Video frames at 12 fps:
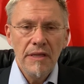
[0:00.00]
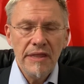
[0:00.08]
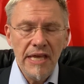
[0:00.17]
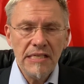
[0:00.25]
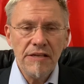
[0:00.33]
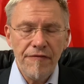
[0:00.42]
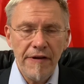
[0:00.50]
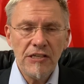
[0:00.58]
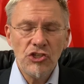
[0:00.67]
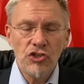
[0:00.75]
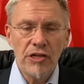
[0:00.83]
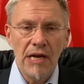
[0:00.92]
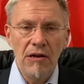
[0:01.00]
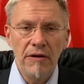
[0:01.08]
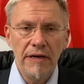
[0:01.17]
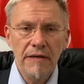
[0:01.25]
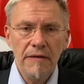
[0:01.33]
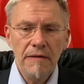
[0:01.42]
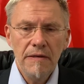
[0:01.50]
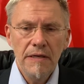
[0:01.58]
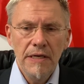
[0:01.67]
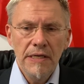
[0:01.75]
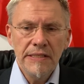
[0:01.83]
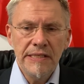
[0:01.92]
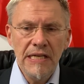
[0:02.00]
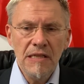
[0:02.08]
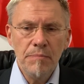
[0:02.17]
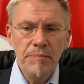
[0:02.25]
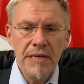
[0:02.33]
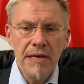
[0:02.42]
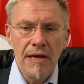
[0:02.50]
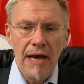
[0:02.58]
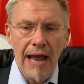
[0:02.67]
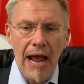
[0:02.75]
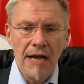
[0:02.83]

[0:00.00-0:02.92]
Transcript: Diese Feststellungen sind mir